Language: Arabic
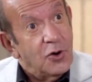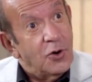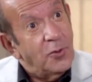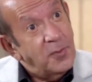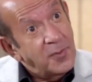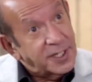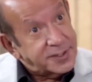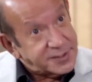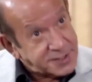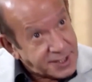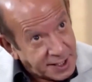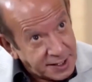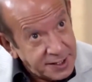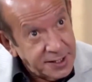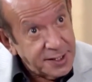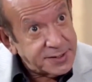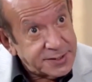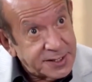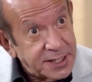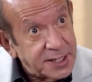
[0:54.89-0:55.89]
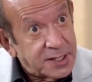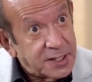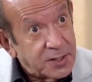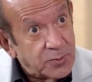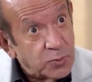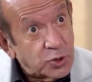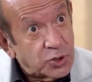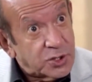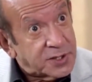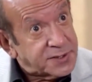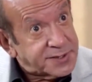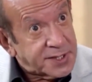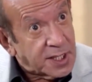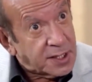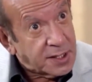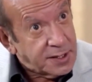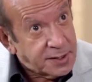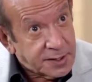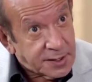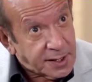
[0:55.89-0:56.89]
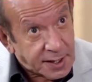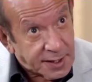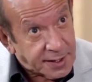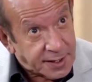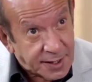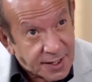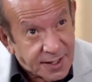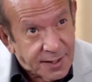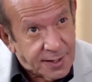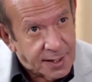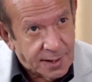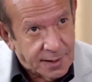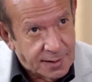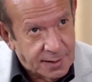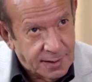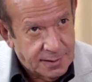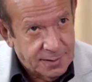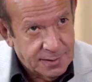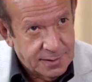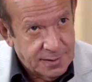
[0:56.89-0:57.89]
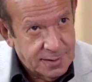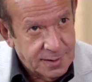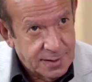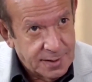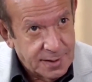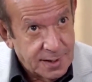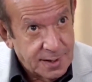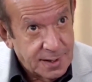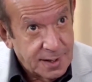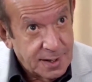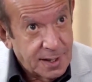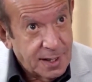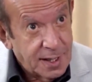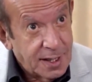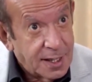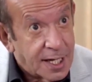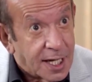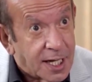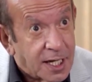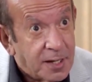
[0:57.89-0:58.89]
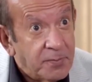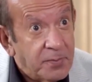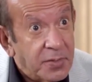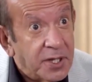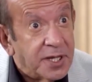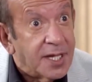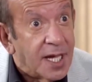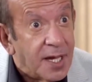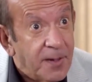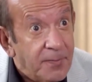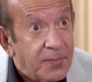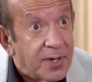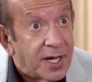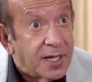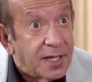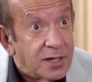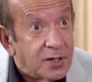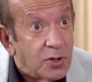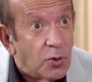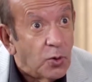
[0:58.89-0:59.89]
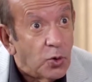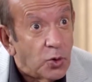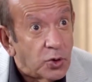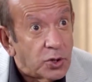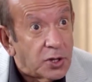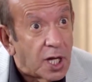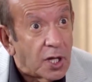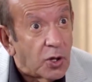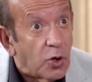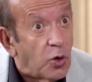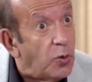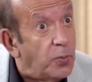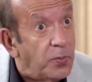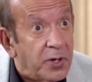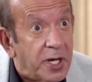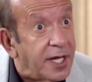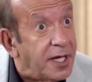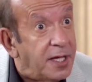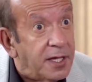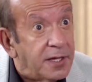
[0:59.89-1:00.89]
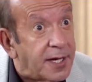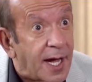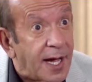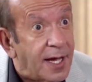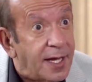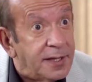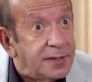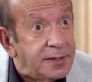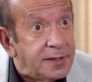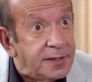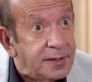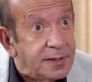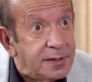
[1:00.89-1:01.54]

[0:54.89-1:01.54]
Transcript: أمك صحيح ست متسلطة جداً لكن بتحبك انت واختك حب غير عادي